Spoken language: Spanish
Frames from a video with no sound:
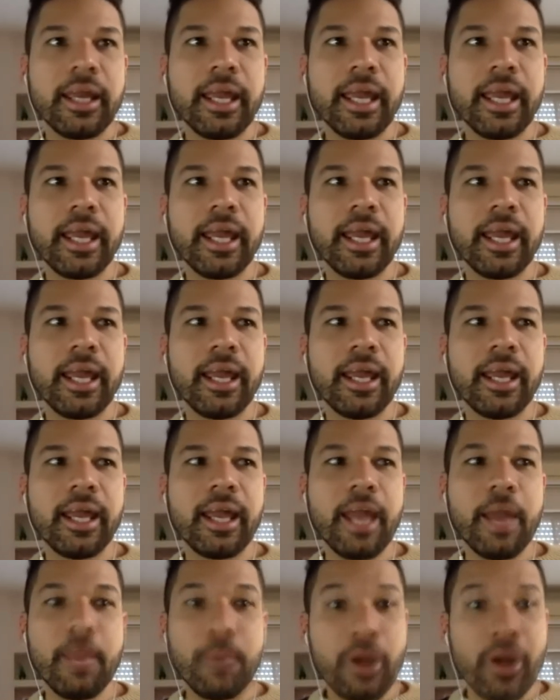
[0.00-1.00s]

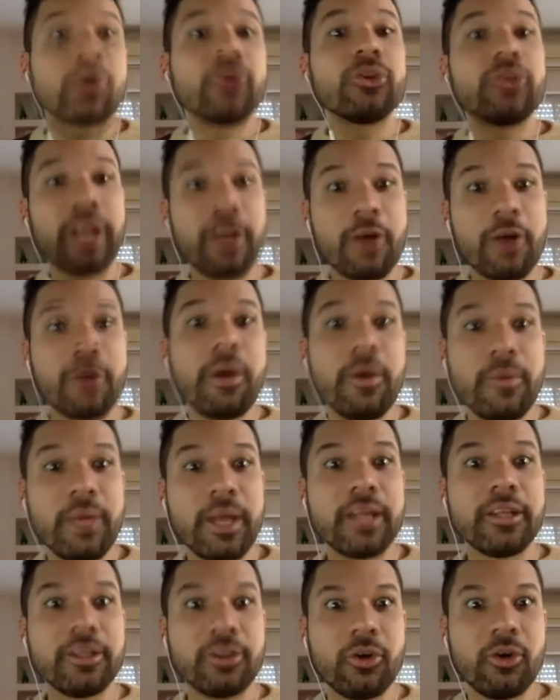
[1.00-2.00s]
eh, hemos encontrado más
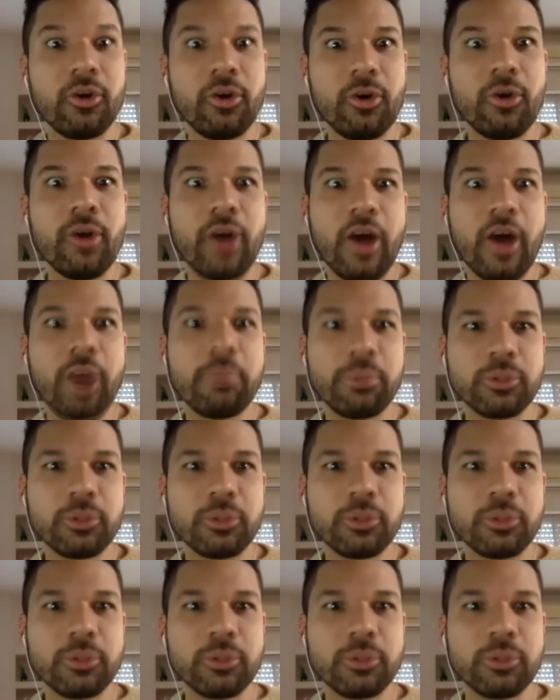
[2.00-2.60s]
bien todos los lados